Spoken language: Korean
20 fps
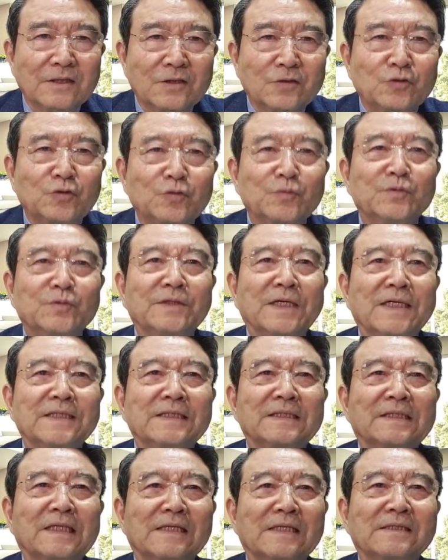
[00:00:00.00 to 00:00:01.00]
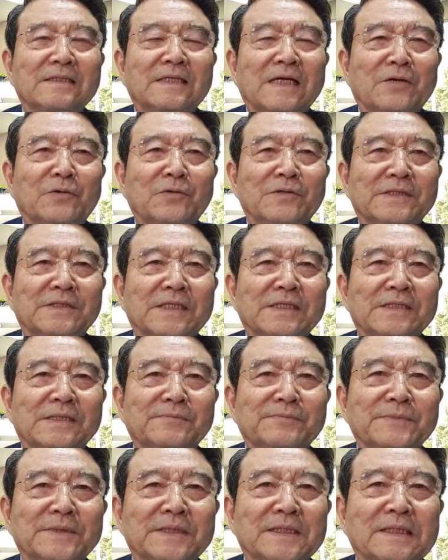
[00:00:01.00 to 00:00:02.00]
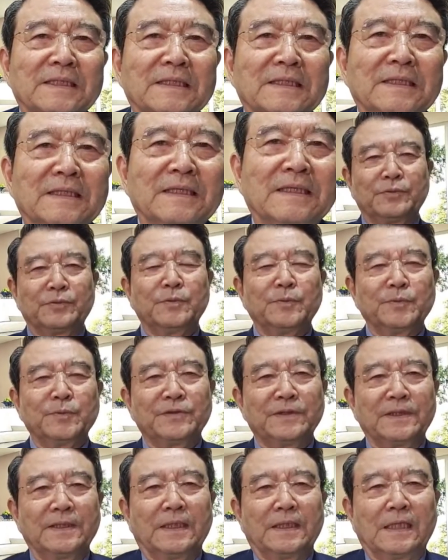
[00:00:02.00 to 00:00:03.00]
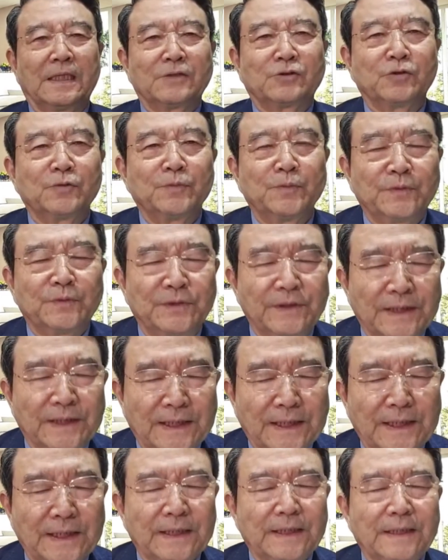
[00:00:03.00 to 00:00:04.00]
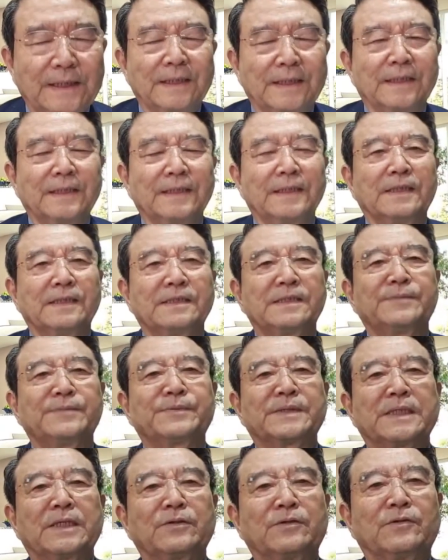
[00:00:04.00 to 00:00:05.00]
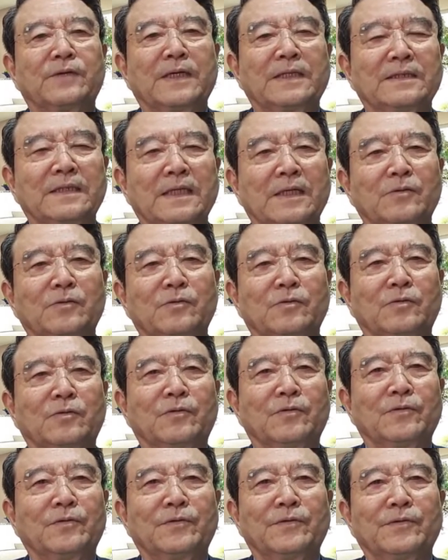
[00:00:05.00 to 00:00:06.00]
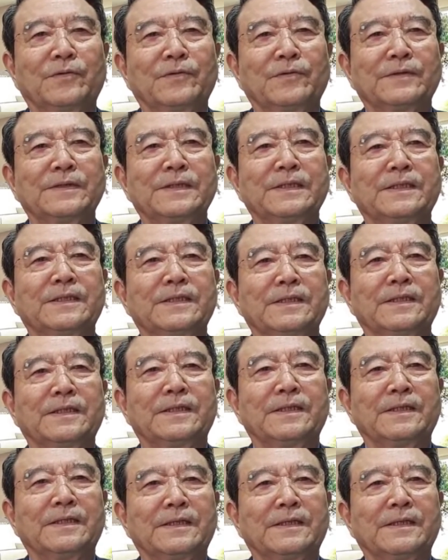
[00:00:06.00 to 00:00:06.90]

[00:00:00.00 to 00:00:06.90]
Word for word: 주부까지 탓을 하고 있지 않습니까? 부부들이, 아, 주부들이 집사로 간다고 어? 이